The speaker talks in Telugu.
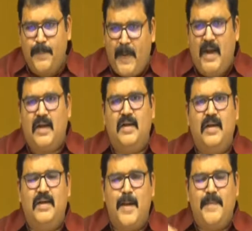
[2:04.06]
అది
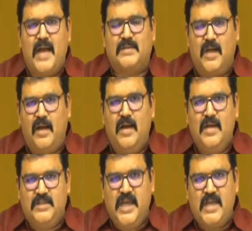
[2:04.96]
ఇన్కమ్ ట్యాక్స్
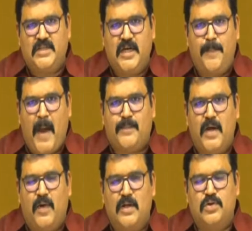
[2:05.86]
జిఎస్టీ
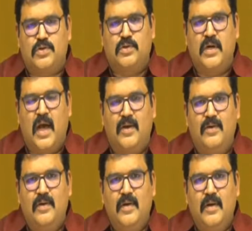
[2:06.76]
డిపార్ట్మెంట్ వాళ్ళు
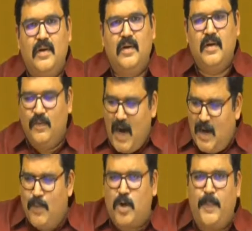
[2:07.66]
చూసుకుంటున్నారు
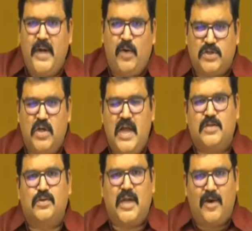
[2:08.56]
వాళ్ళు ముక్కుపిండి వసూలు
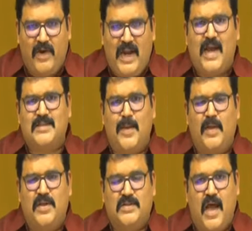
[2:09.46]
చేసుకుంటారు వీళ్ళకే
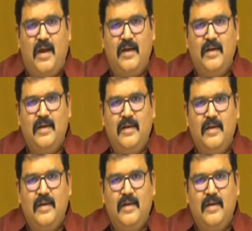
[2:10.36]
సంబంధం సార్